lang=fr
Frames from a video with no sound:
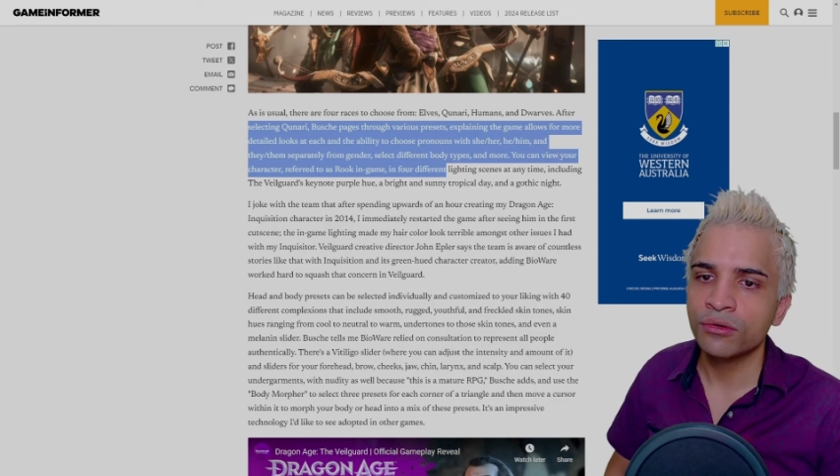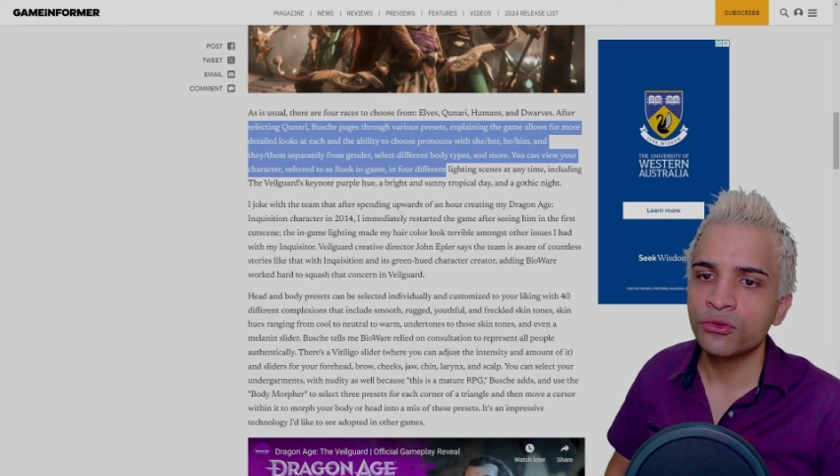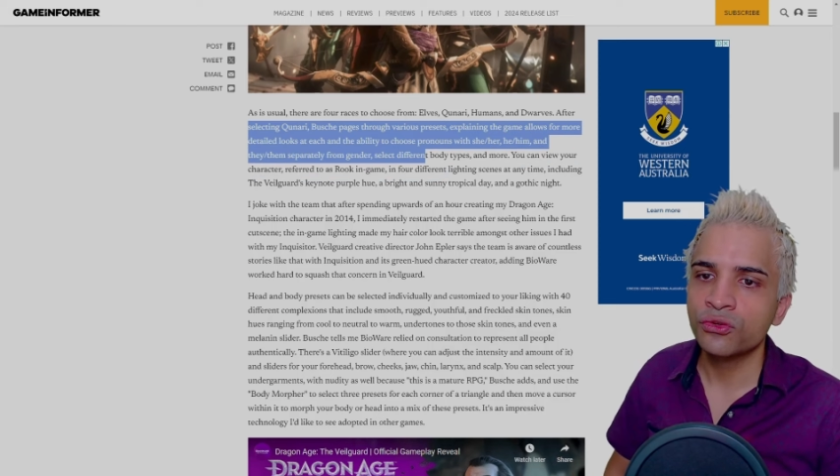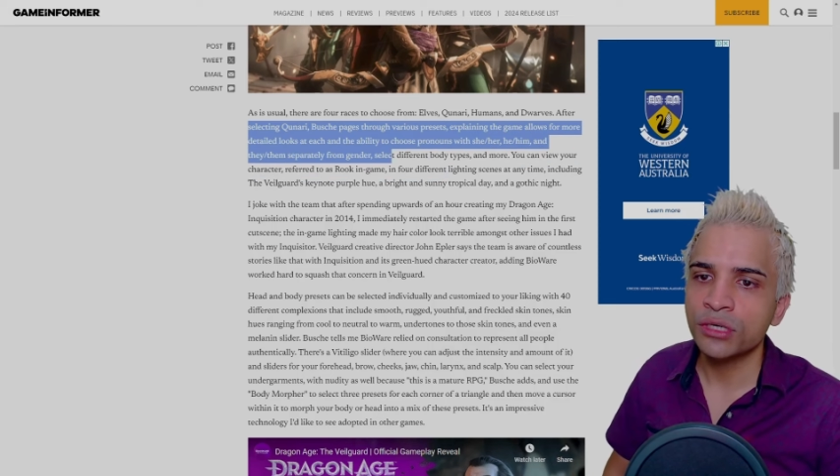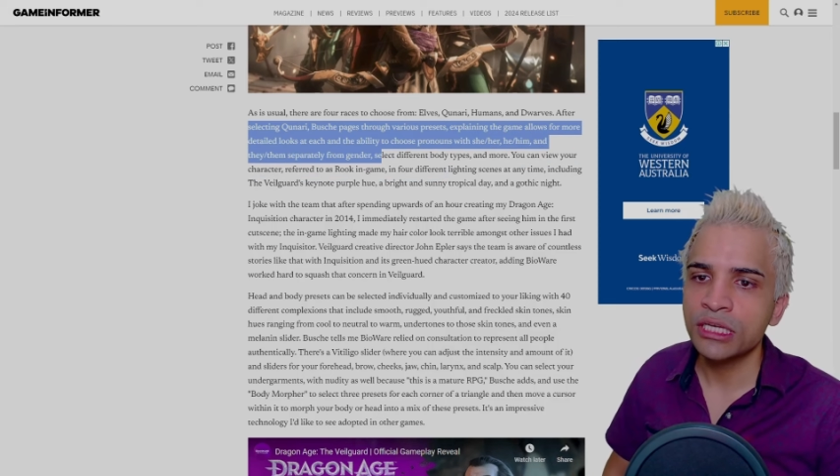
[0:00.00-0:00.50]

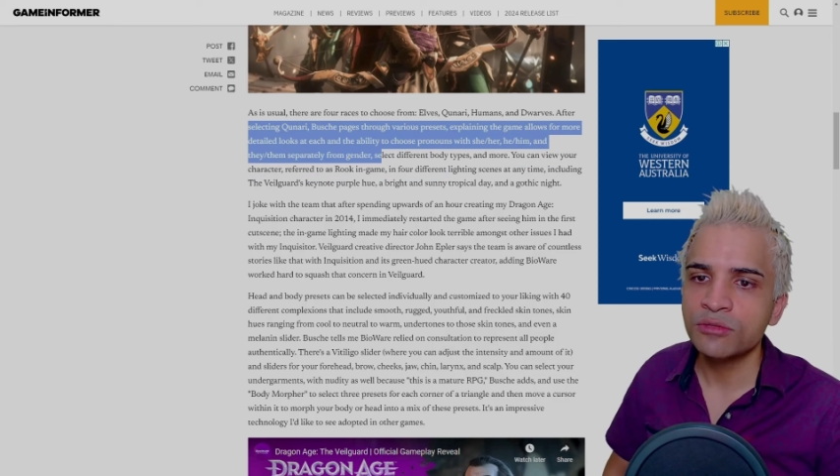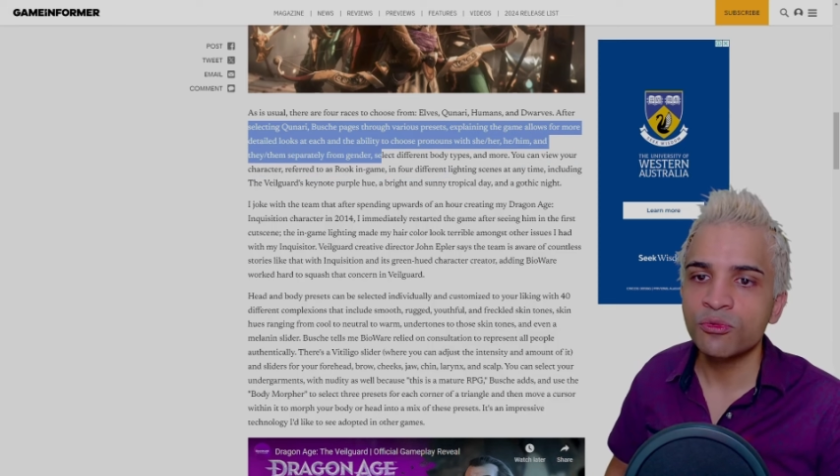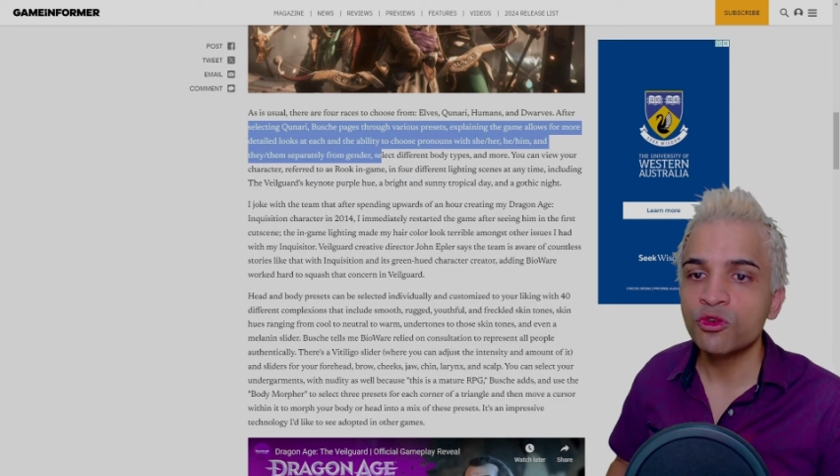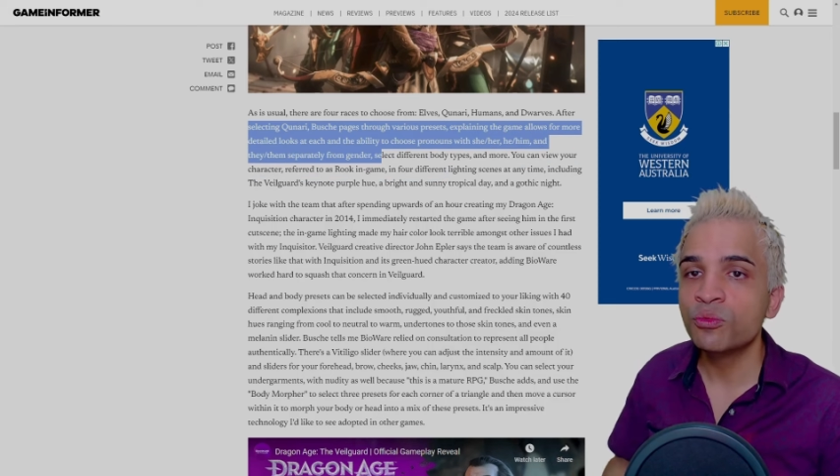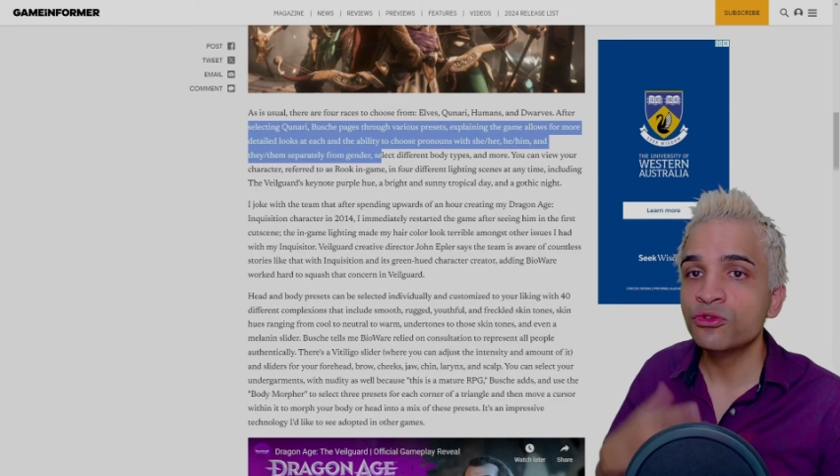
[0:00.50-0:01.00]
autorise
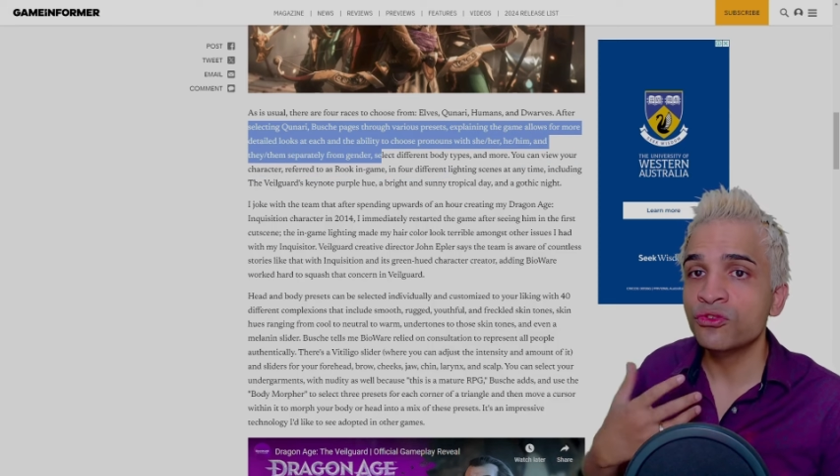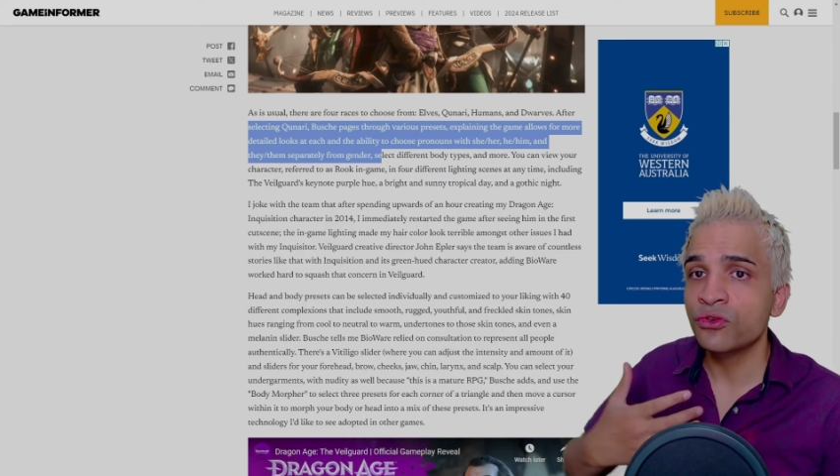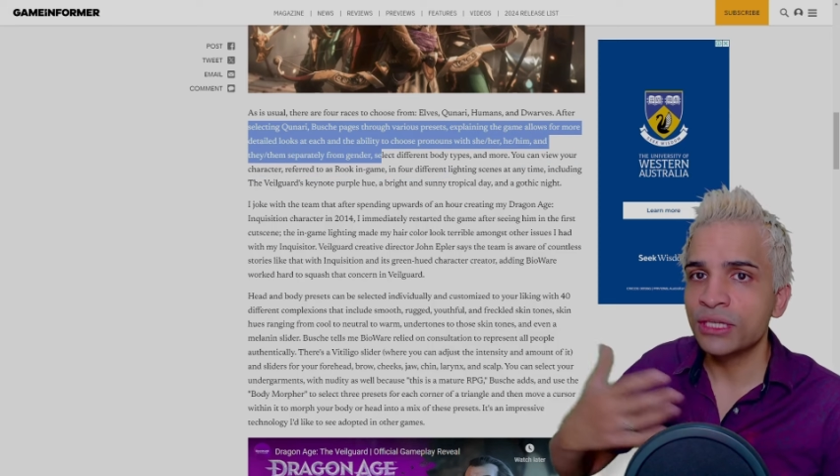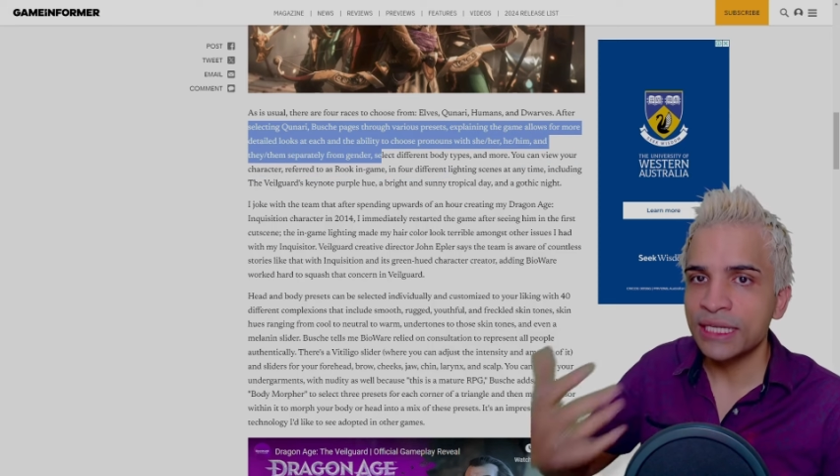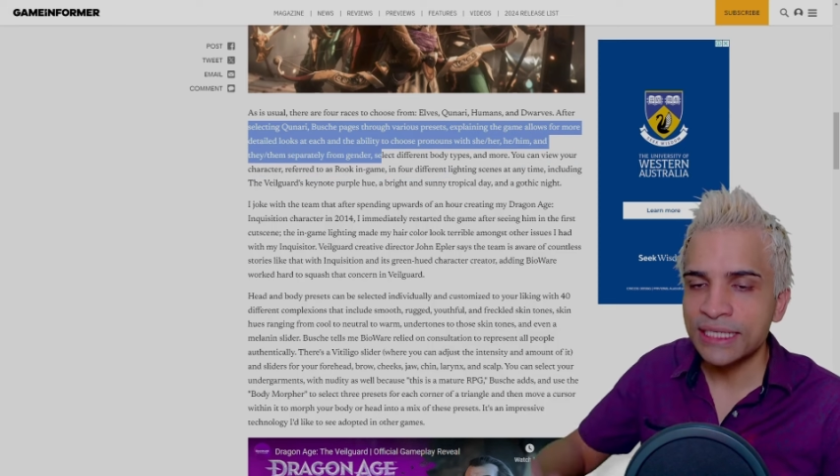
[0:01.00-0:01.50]
beaucoup plus de
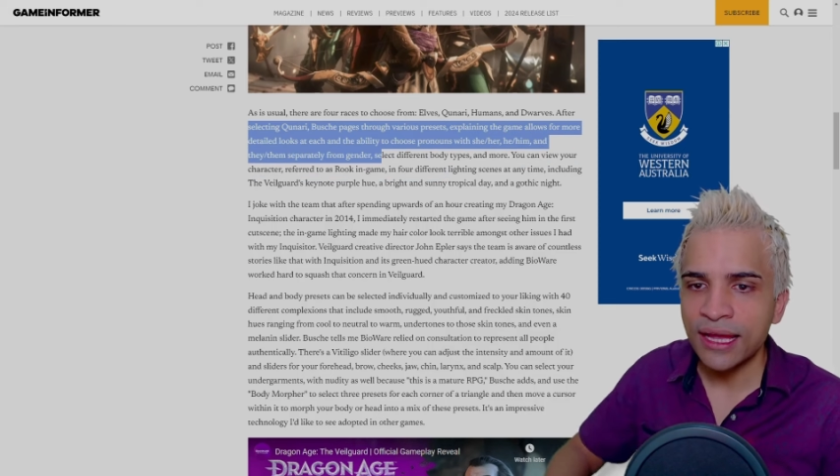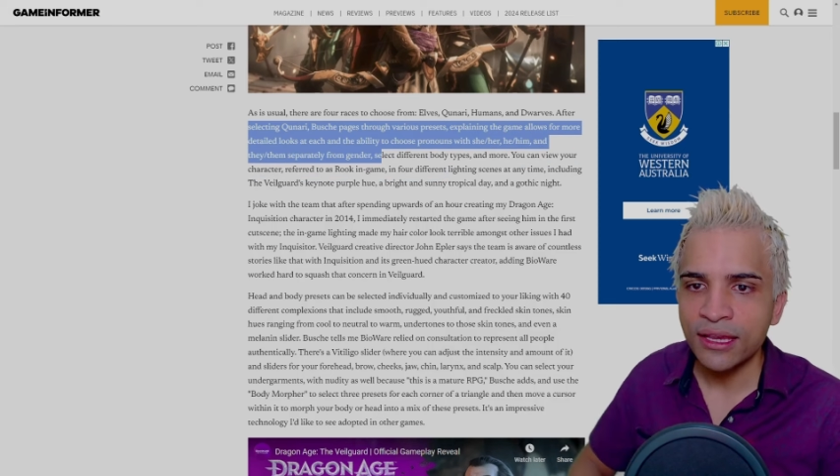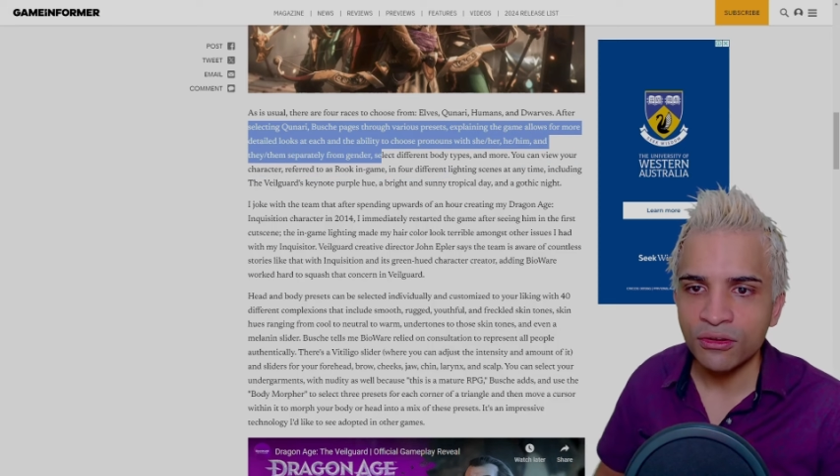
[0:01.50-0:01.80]
détails